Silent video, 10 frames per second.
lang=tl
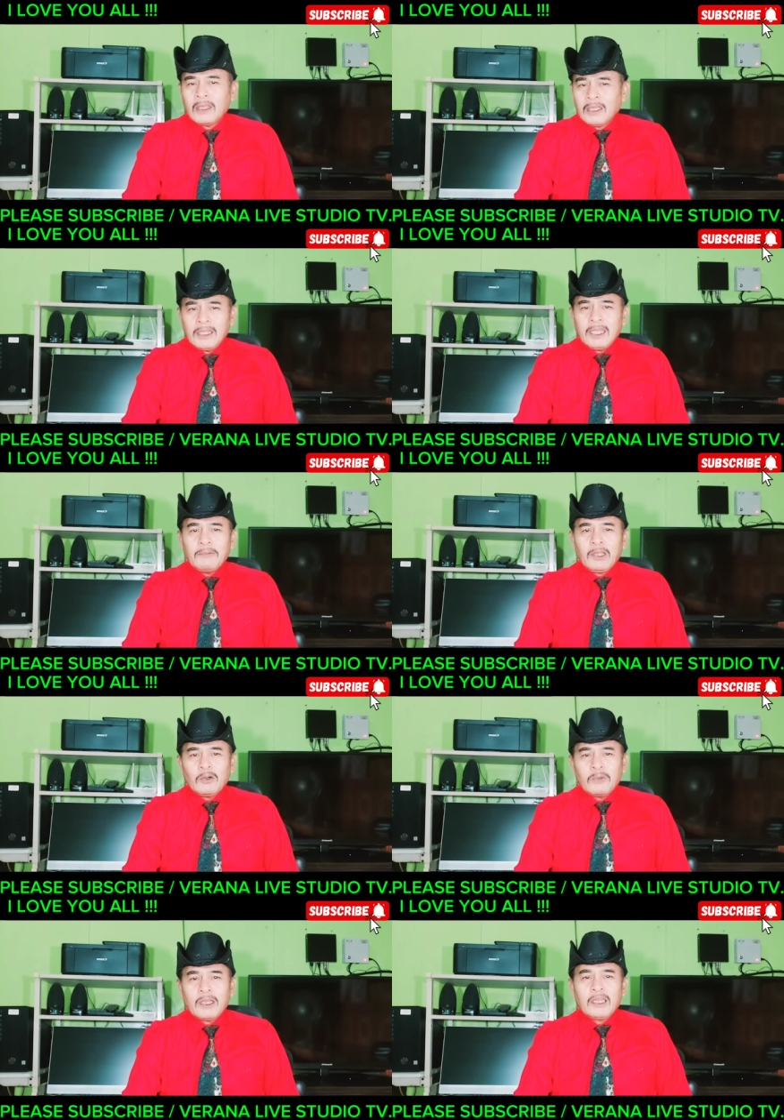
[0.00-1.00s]
Hindi naman
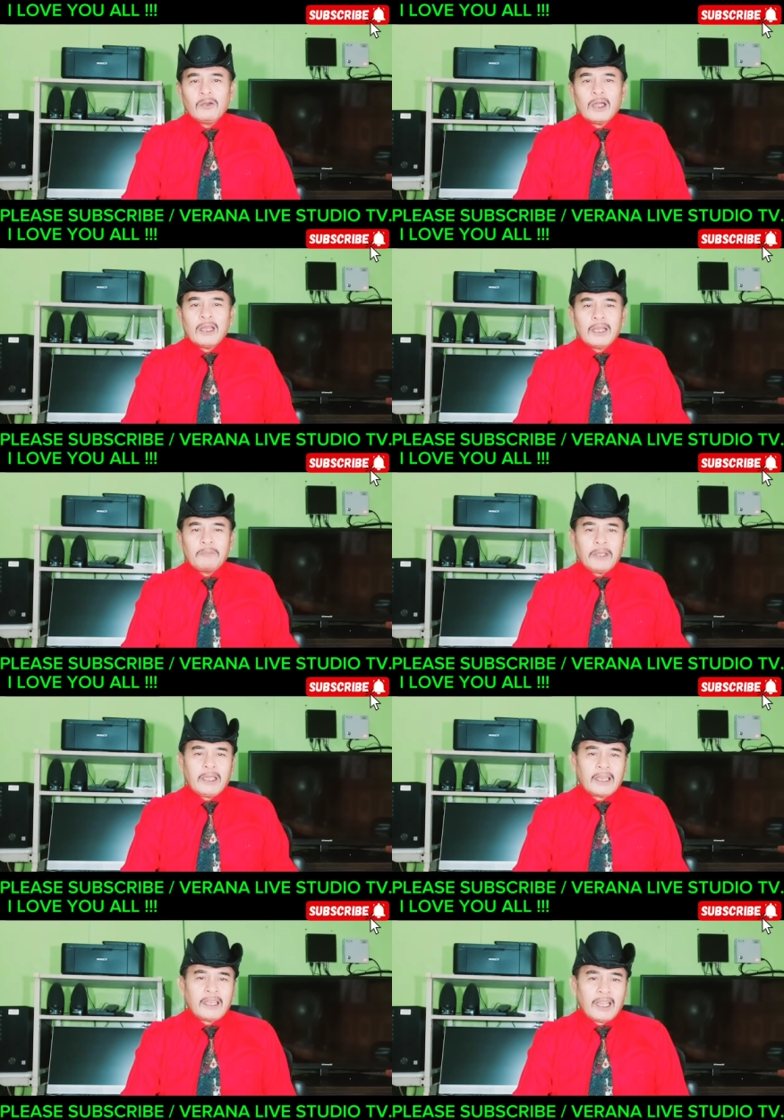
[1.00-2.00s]
ako maniniwala na
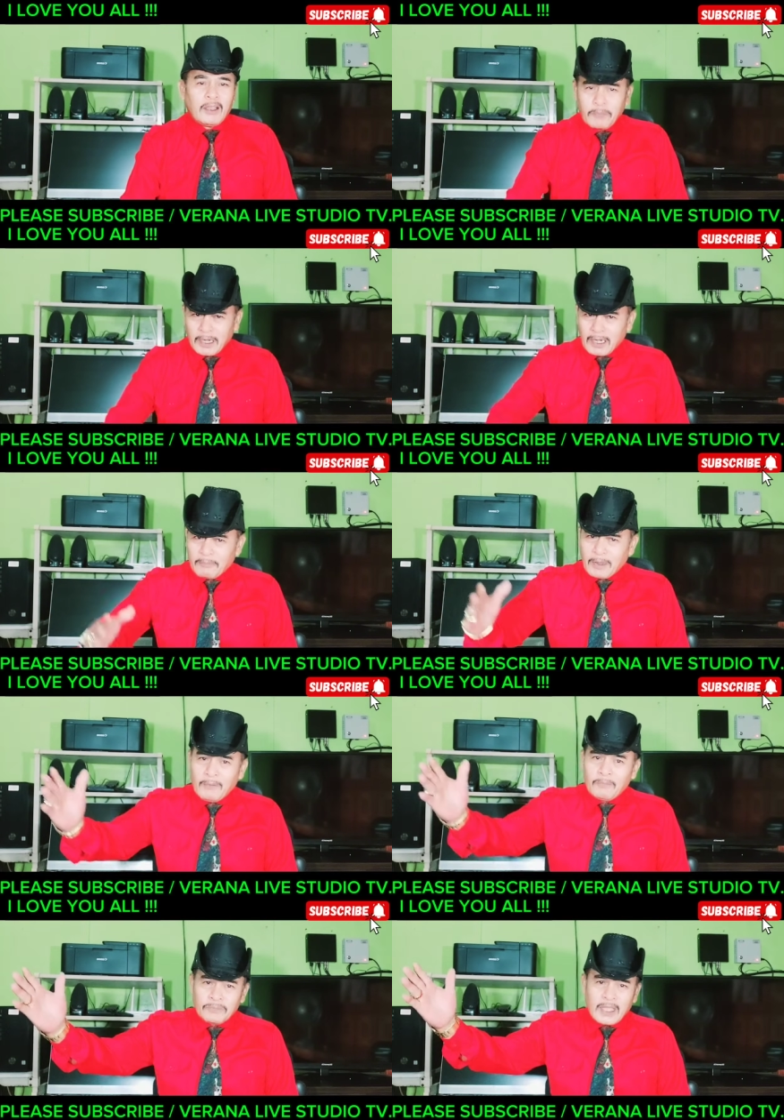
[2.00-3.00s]
pera nila yan para lang
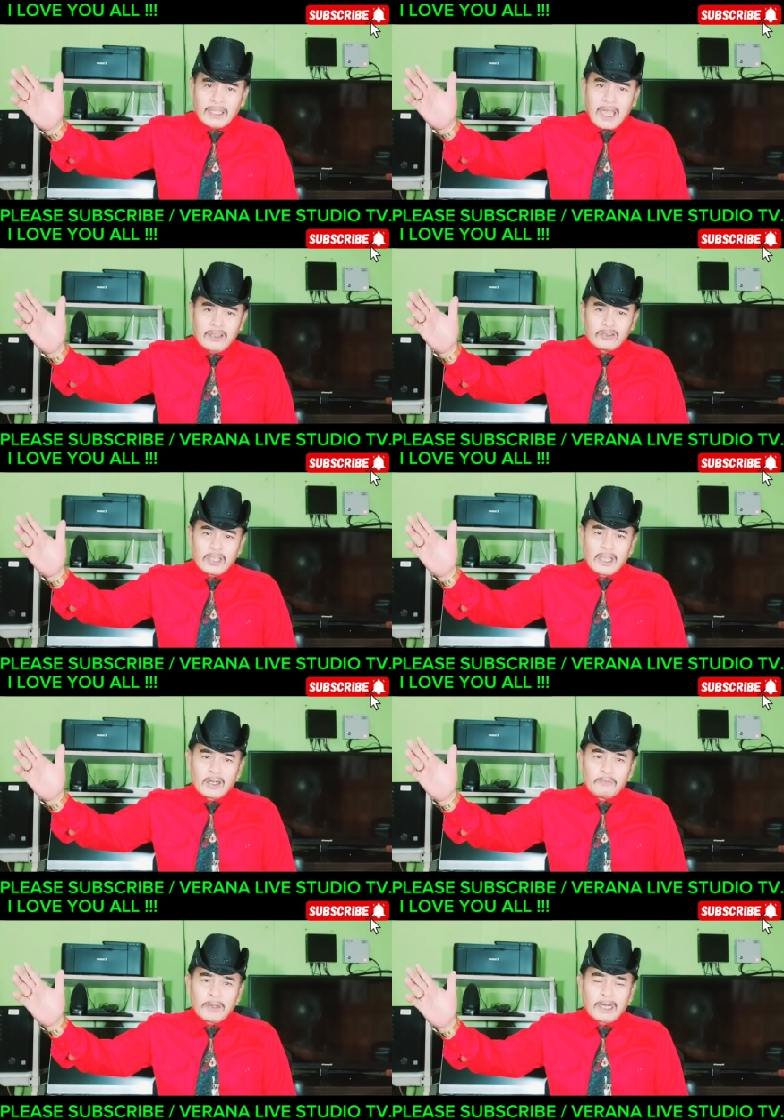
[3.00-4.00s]
dadayo sila
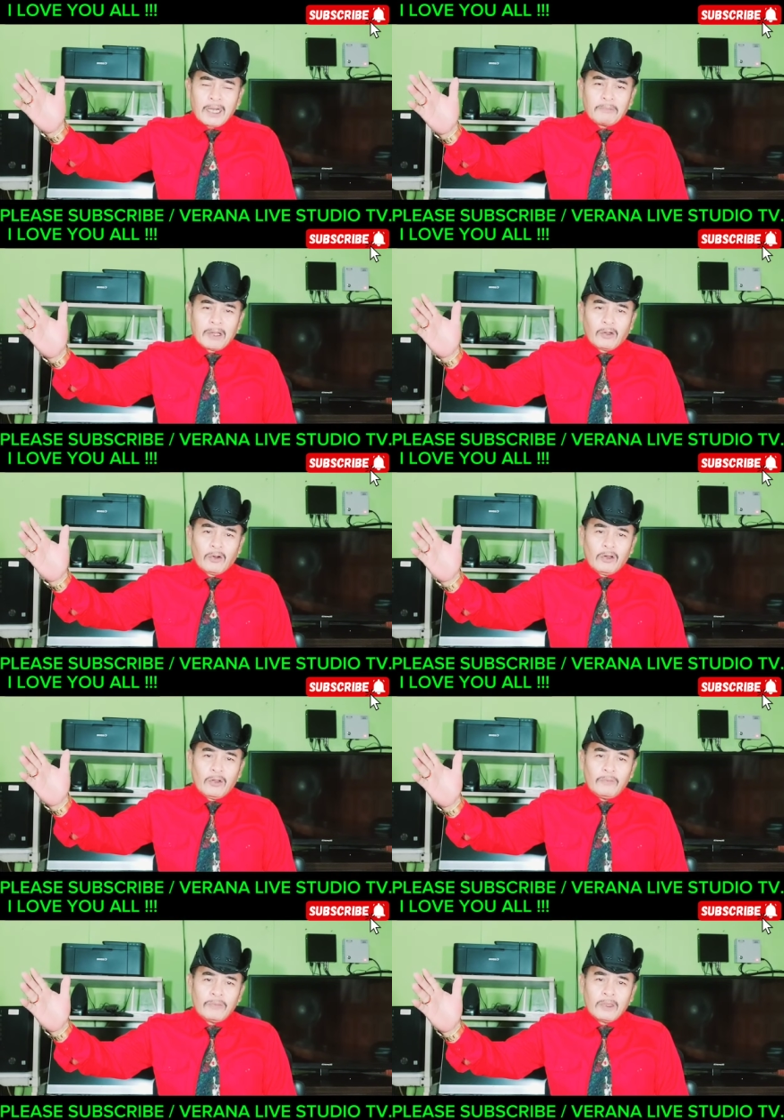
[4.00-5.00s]
ron para lang
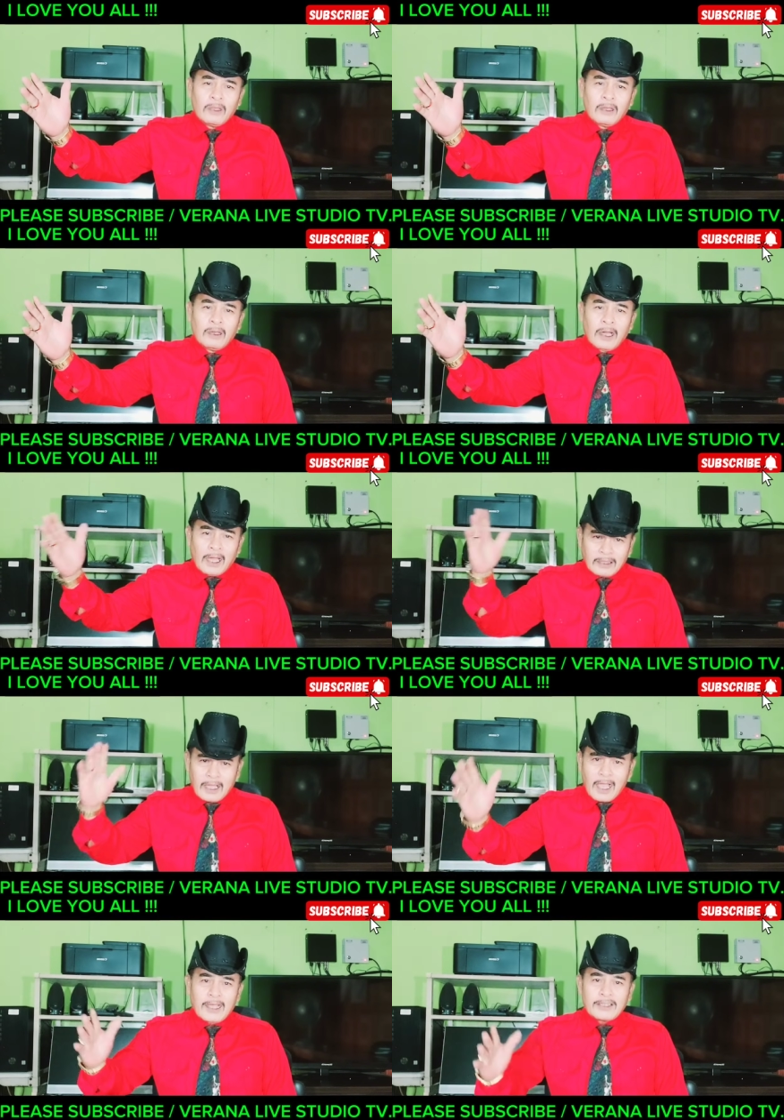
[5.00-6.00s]
manggulo at
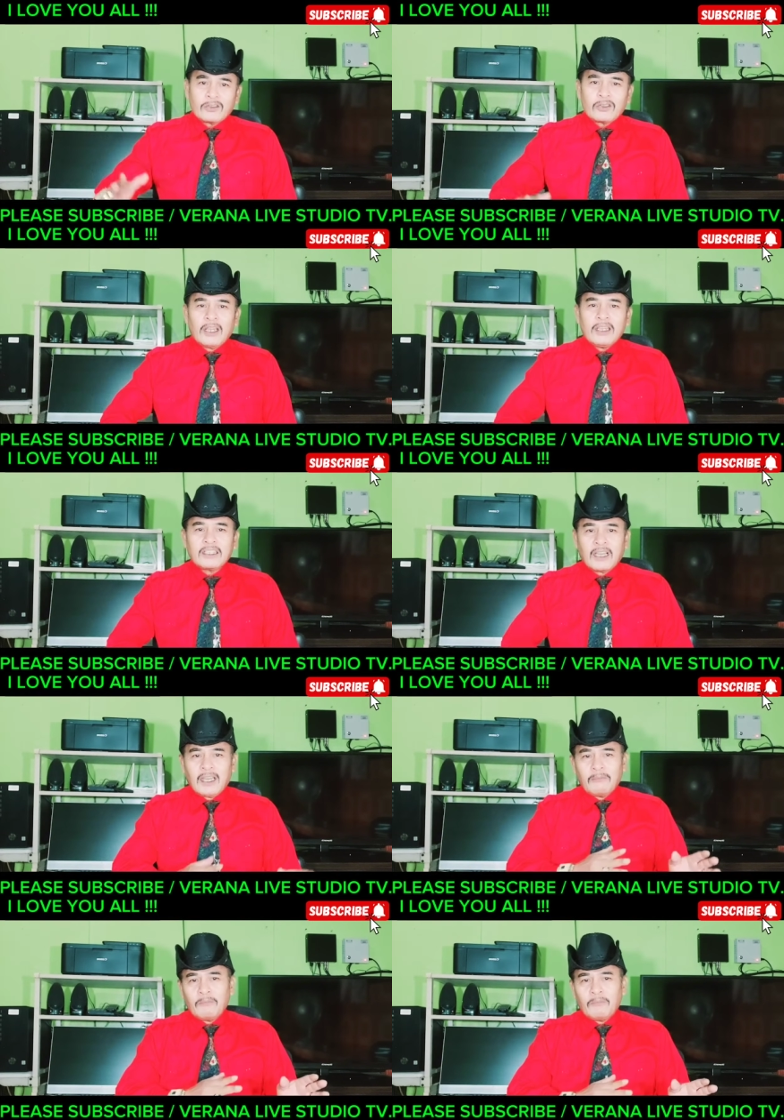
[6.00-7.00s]
gagastos sila ng
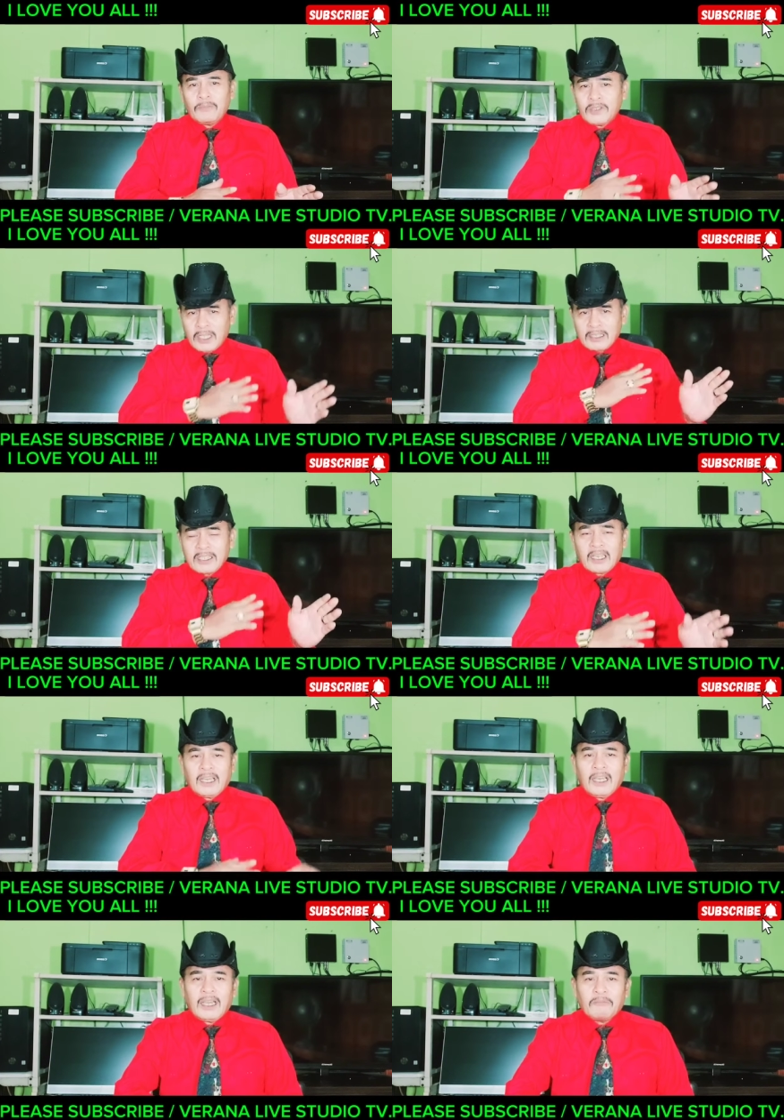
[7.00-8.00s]
sarilang,
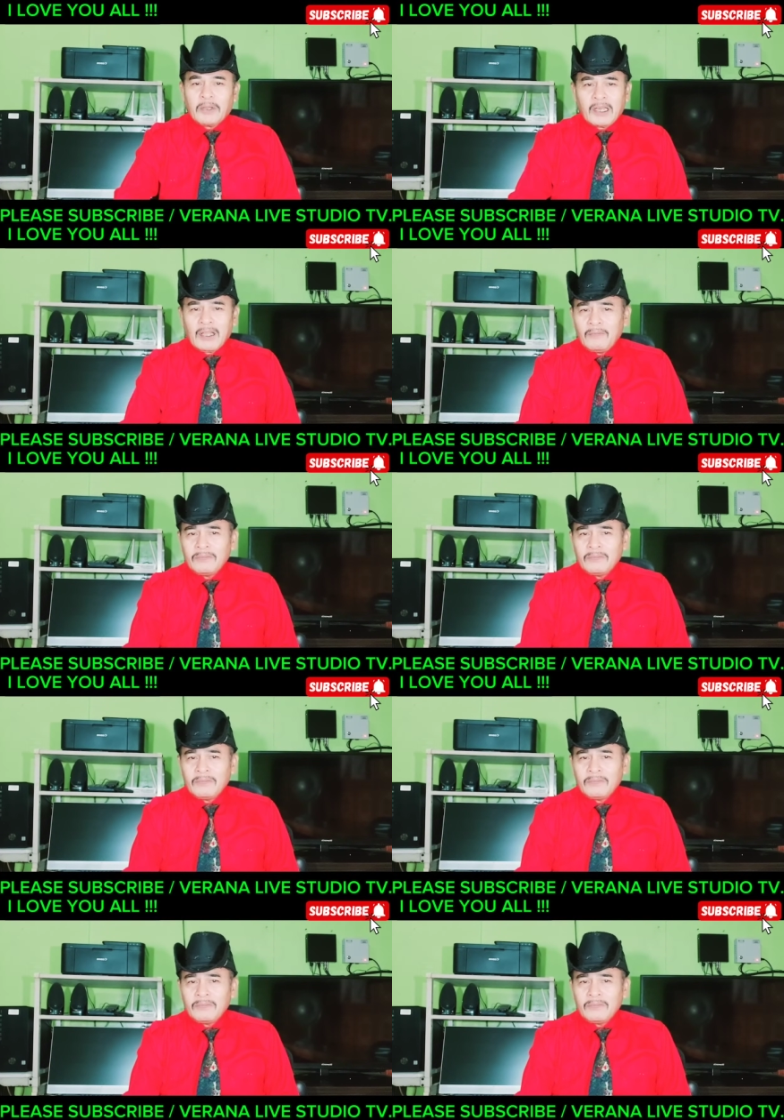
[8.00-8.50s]
sarili nilang pera?